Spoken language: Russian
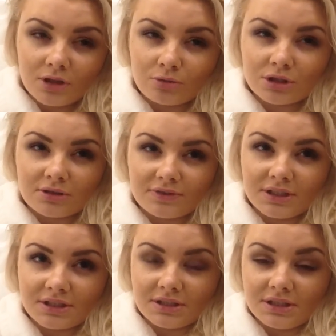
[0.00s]
где-то в
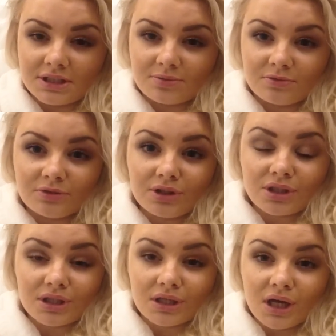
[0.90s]
10-10 мы
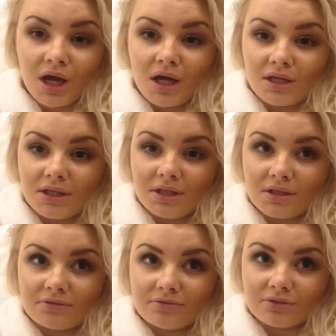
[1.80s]
выехали,
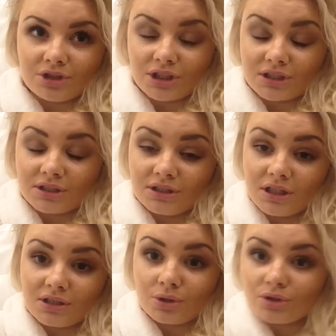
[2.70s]
и в час
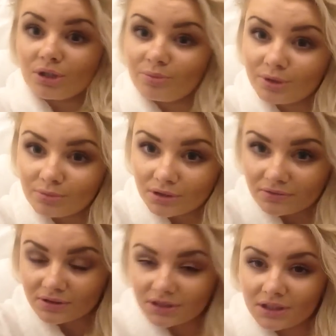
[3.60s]
дня только прибыли
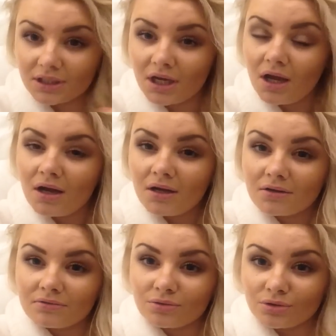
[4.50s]
в отель.
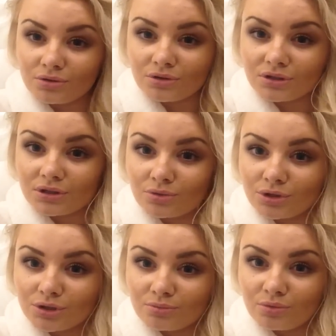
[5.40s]
Вот, то есть это
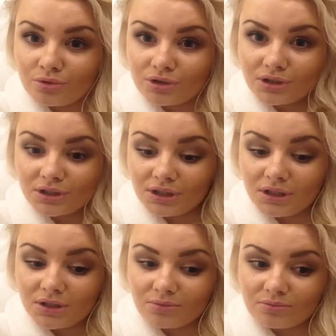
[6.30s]
очень поздно,
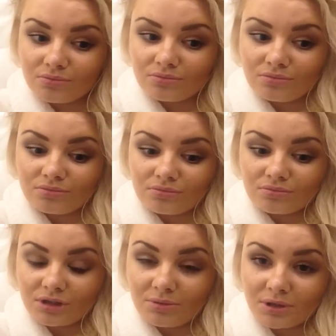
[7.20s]
и
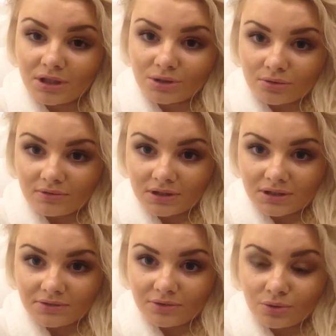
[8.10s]
для меня готовили
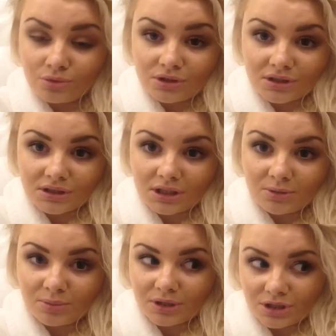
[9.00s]
севью и
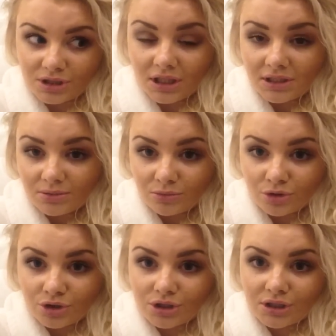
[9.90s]
сказали подождать
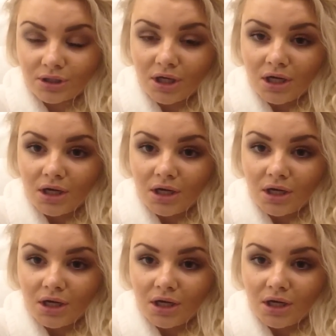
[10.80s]
немножечко.